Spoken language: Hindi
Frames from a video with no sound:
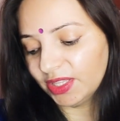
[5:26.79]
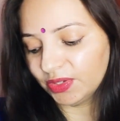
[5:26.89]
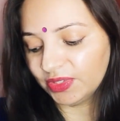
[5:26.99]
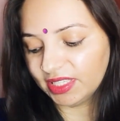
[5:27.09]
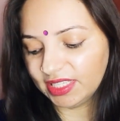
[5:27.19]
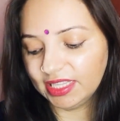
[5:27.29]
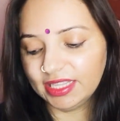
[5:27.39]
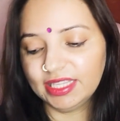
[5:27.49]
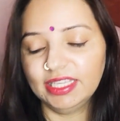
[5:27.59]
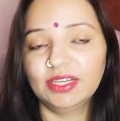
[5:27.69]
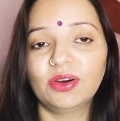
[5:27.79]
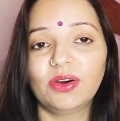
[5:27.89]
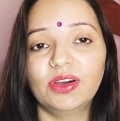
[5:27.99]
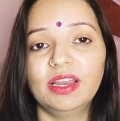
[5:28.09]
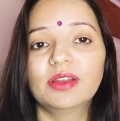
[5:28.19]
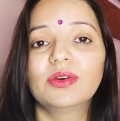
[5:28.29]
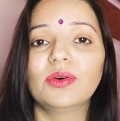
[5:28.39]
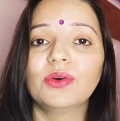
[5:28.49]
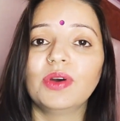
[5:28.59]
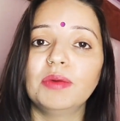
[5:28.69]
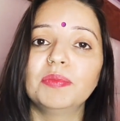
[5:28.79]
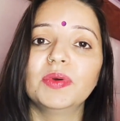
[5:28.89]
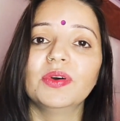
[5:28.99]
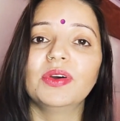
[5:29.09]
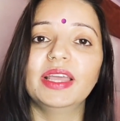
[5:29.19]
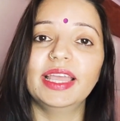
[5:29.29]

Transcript: तो इन तीनों ऑयल को आपको